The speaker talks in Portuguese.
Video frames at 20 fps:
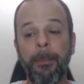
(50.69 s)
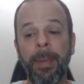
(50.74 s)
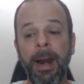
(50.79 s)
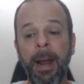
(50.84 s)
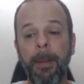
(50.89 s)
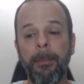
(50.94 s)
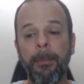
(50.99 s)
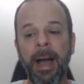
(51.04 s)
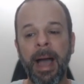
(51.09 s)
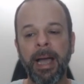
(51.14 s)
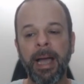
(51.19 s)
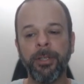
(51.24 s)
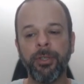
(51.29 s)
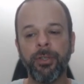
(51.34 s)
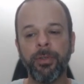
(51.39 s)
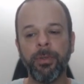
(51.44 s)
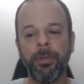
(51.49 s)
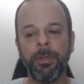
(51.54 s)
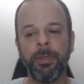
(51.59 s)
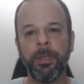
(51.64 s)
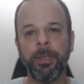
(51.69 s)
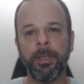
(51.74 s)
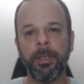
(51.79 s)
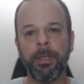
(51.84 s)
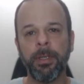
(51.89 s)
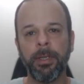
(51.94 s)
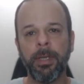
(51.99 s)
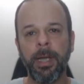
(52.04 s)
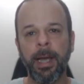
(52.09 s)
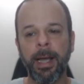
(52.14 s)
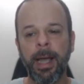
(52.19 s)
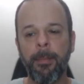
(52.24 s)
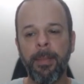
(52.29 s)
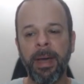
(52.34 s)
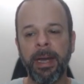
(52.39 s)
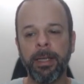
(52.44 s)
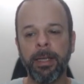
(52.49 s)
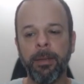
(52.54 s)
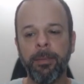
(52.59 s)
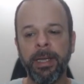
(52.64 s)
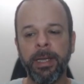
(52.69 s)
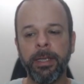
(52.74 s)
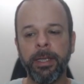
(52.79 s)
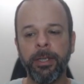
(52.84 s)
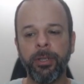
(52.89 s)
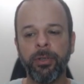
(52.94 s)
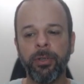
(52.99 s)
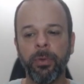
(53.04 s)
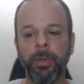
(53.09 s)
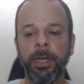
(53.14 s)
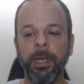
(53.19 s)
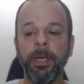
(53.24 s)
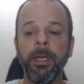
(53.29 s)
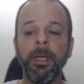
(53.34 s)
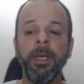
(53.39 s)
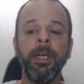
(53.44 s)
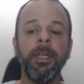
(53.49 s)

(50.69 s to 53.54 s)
para baixo da camada da minha textura.